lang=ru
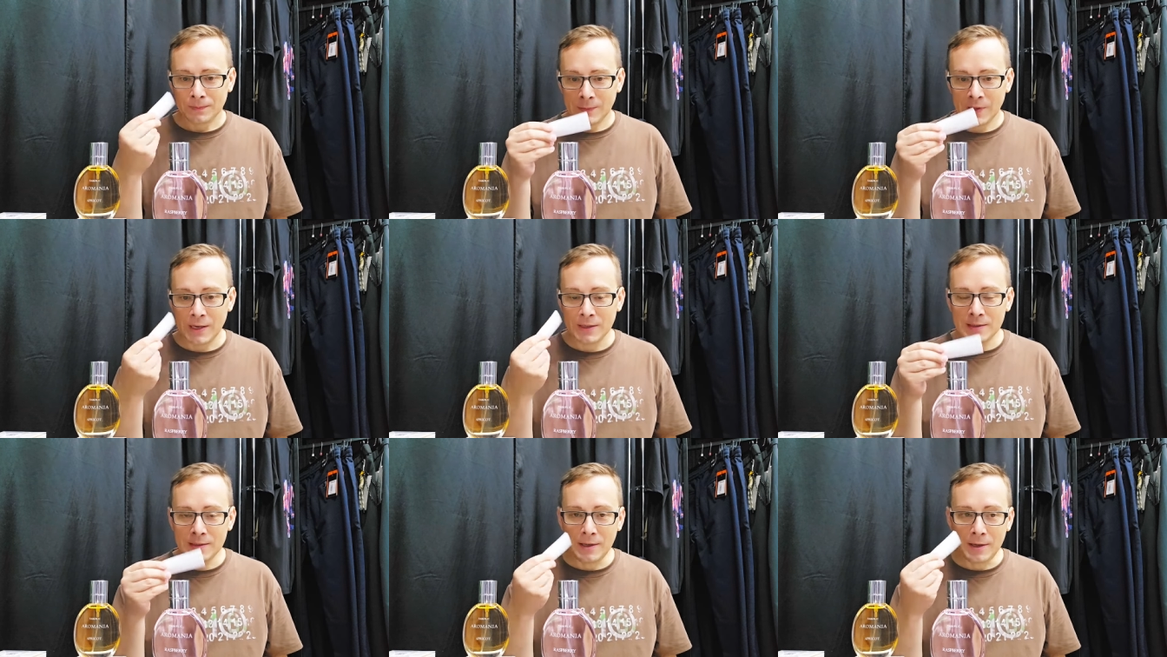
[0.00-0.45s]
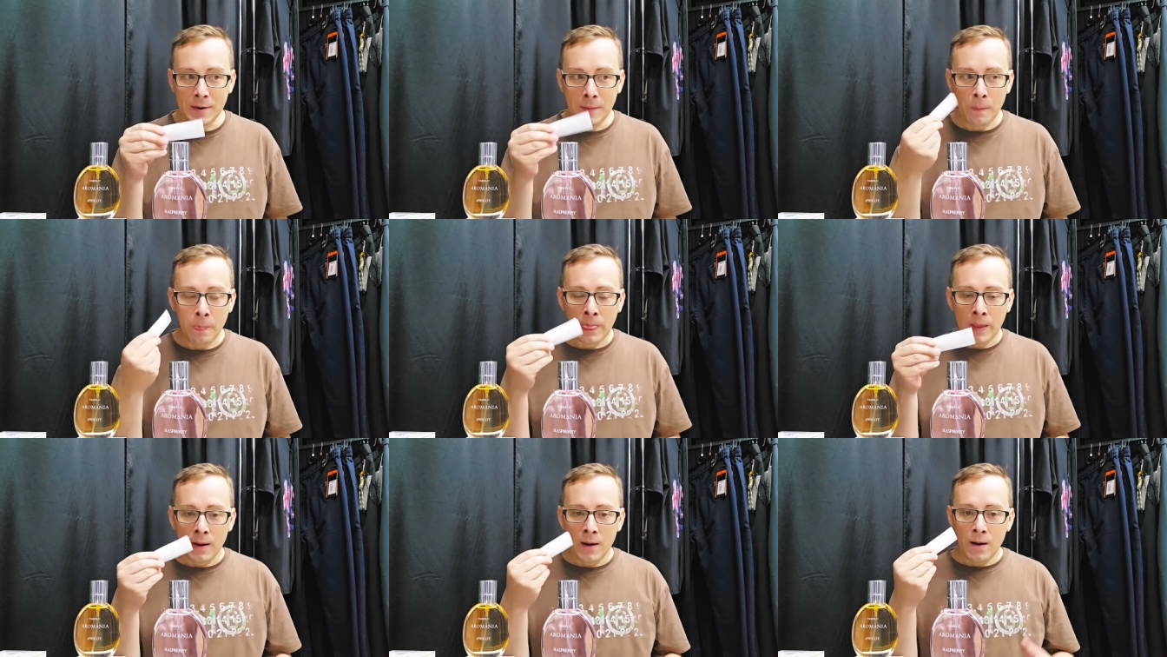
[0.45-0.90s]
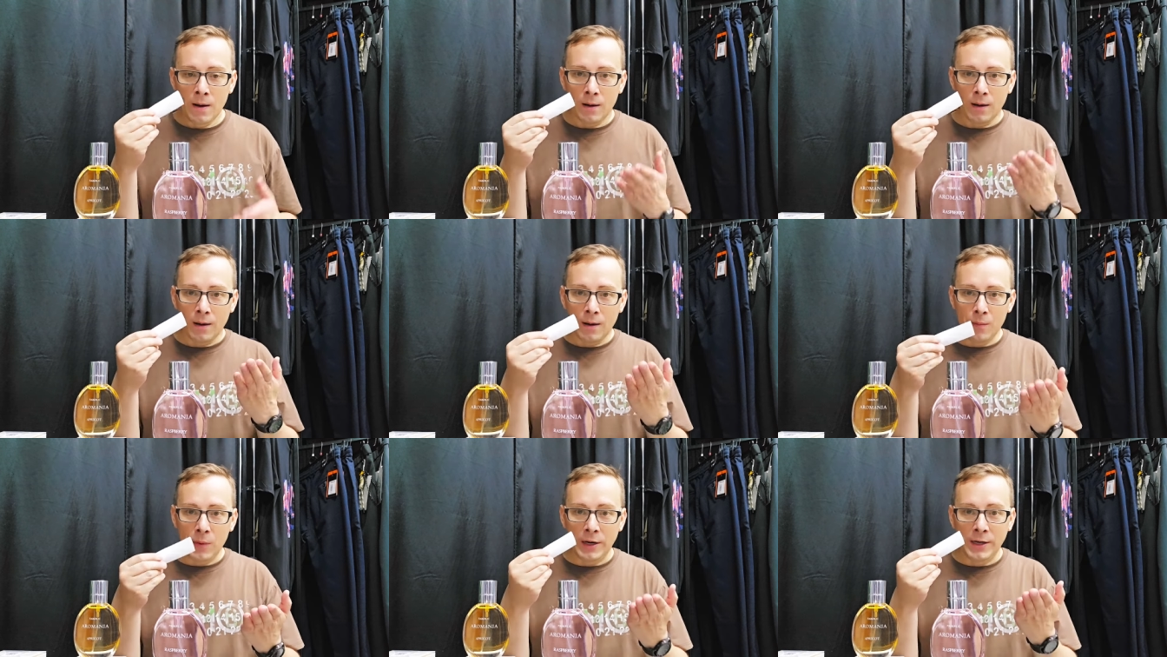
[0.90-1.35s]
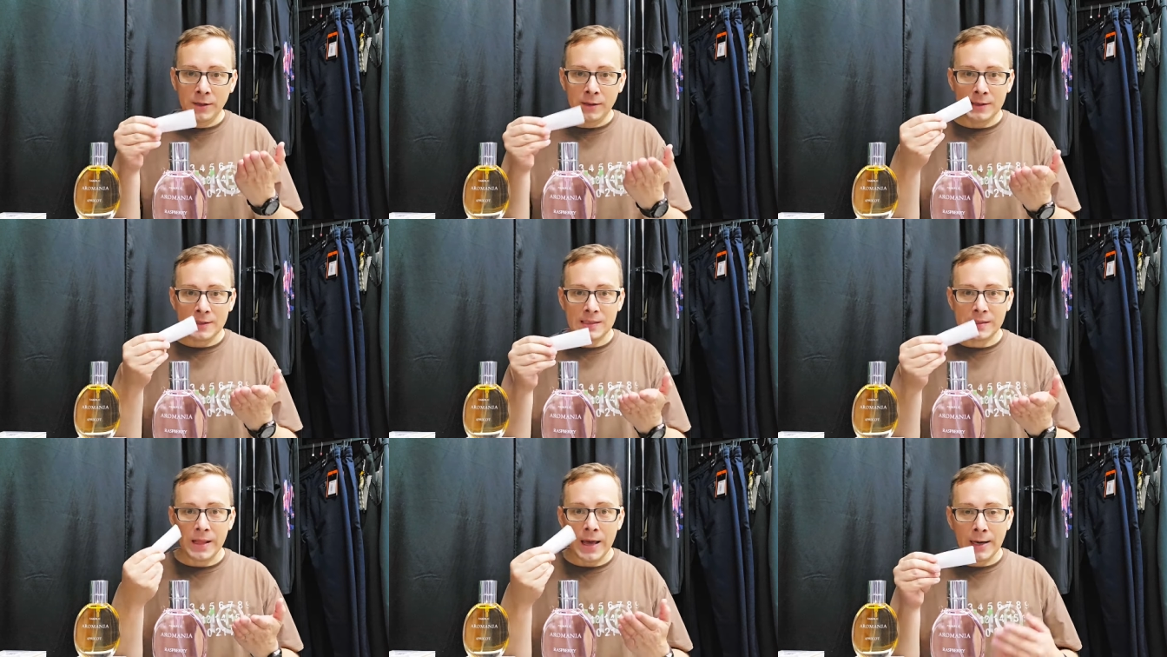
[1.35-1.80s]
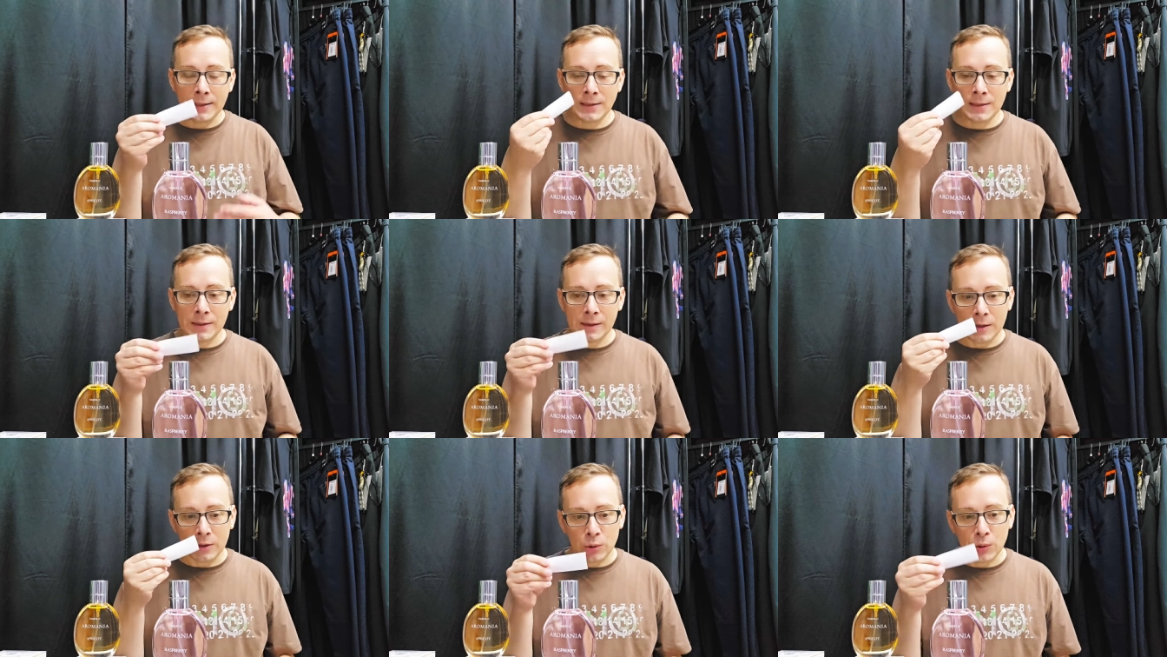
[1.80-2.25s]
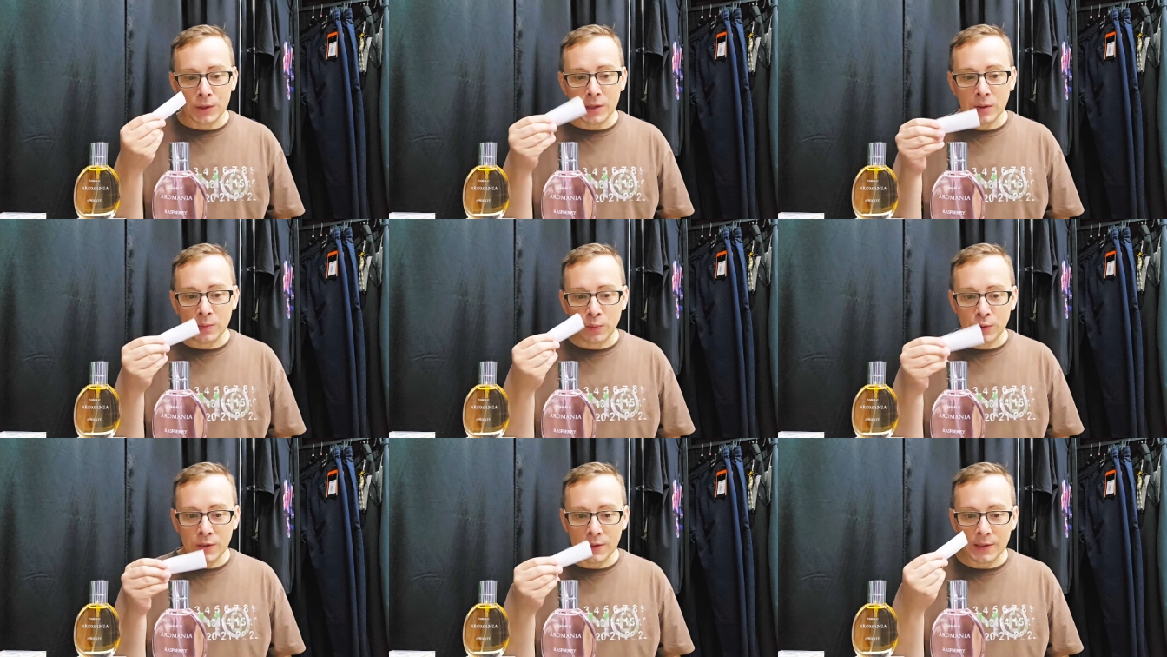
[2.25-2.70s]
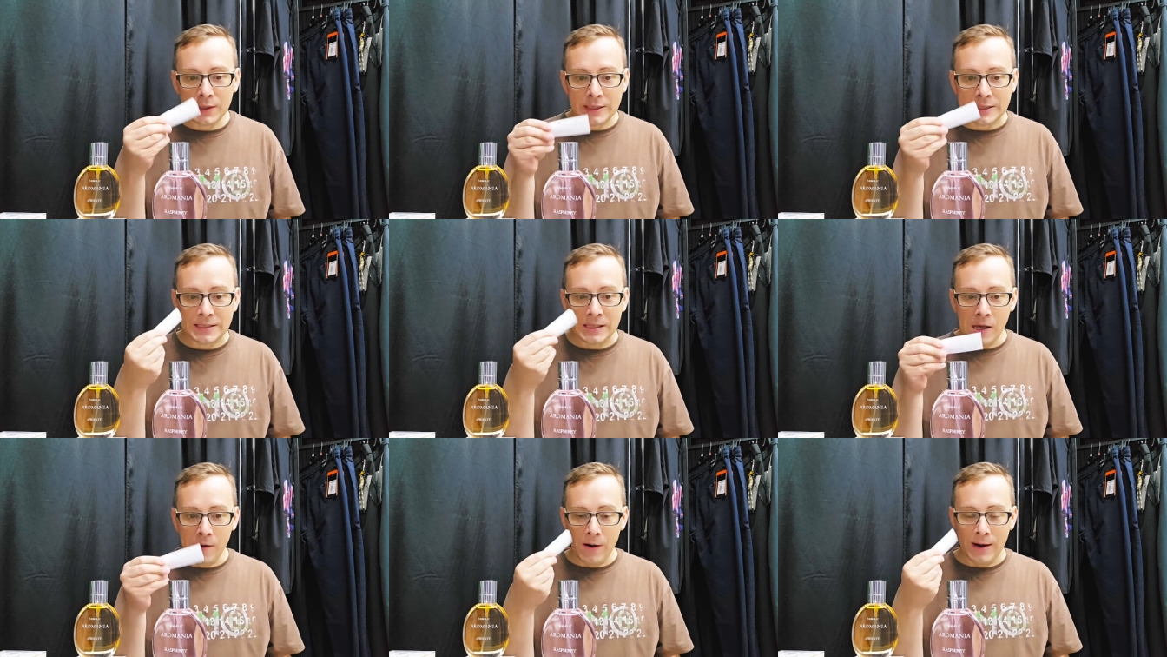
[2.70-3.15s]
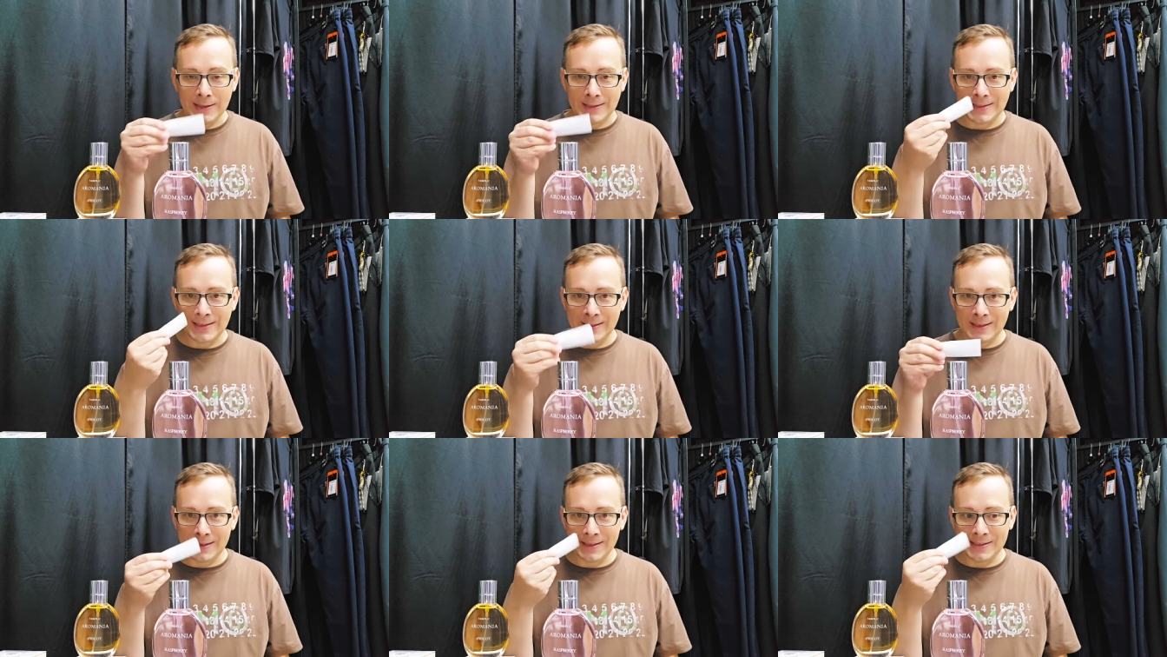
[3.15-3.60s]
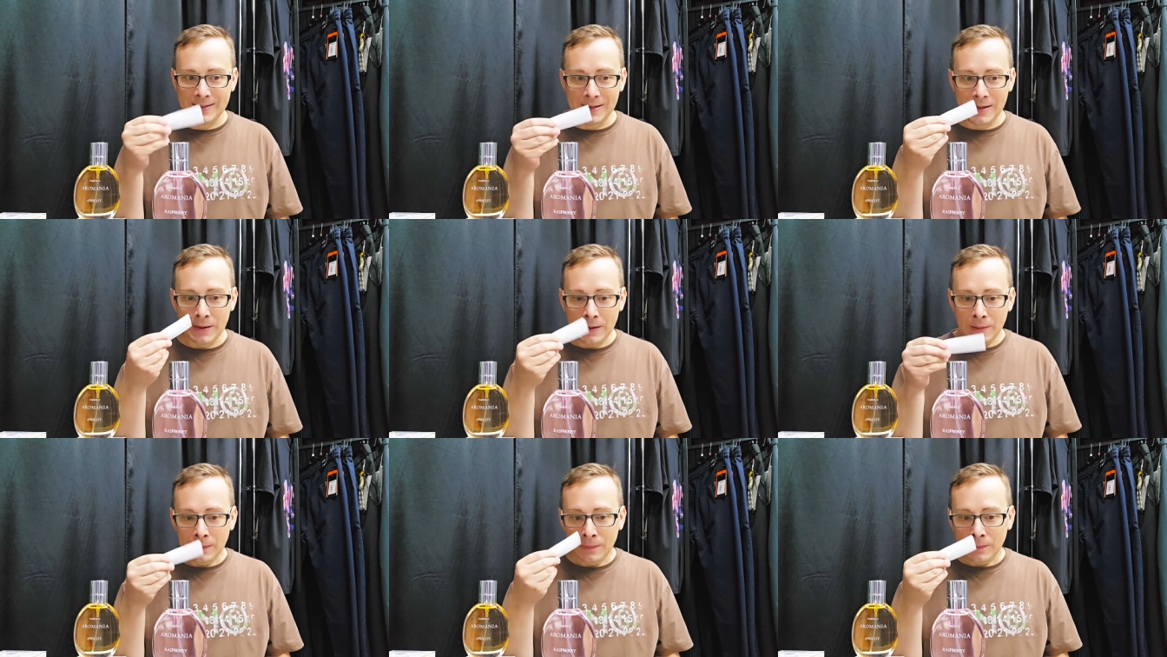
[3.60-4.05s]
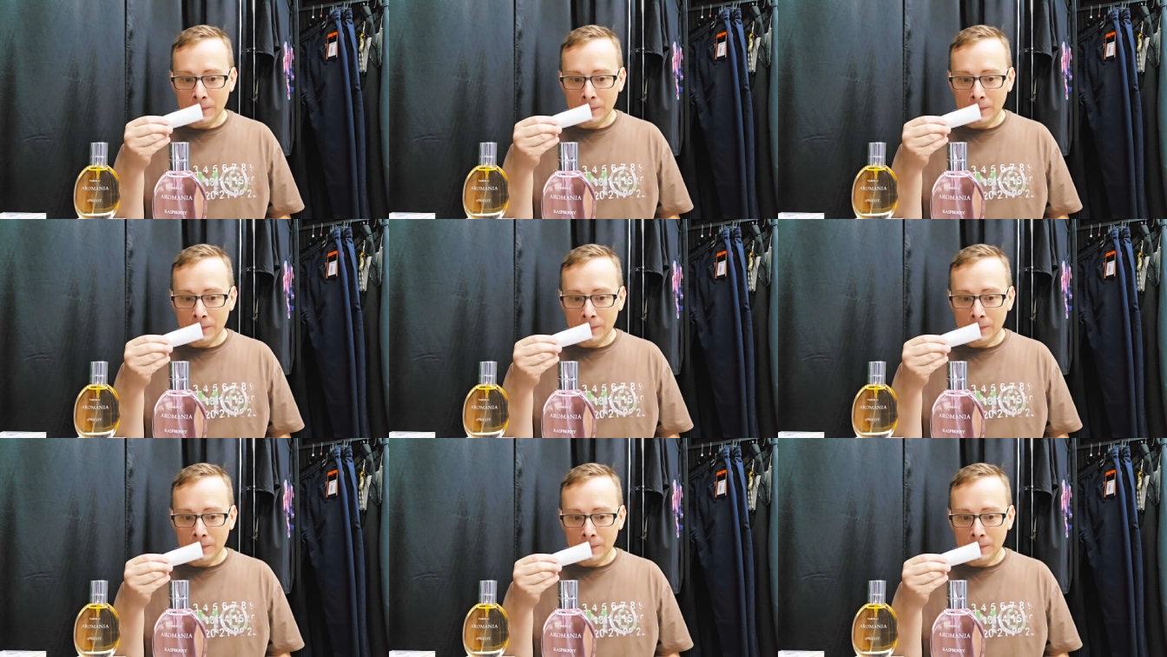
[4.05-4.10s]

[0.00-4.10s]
Если а, малина сладенькая, то этот будет кисловатенький. Если